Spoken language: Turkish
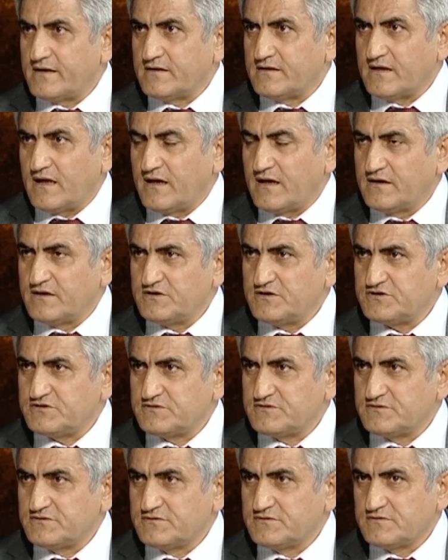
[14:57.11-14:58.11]

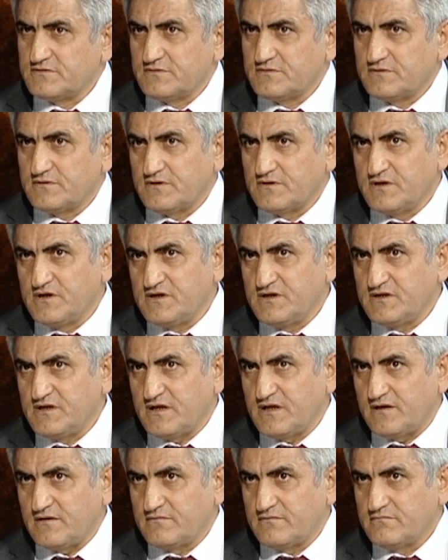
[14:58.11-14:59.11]
yanlış iyi
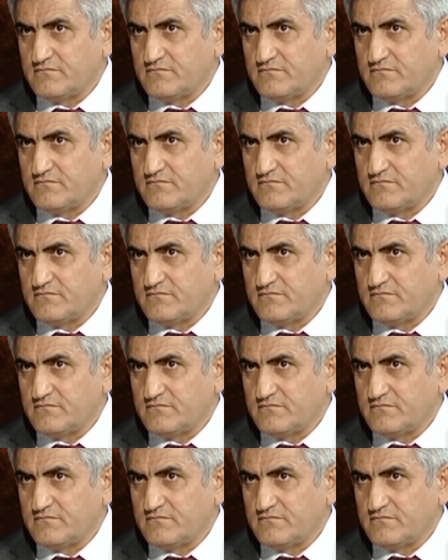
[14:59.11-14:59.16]
değil.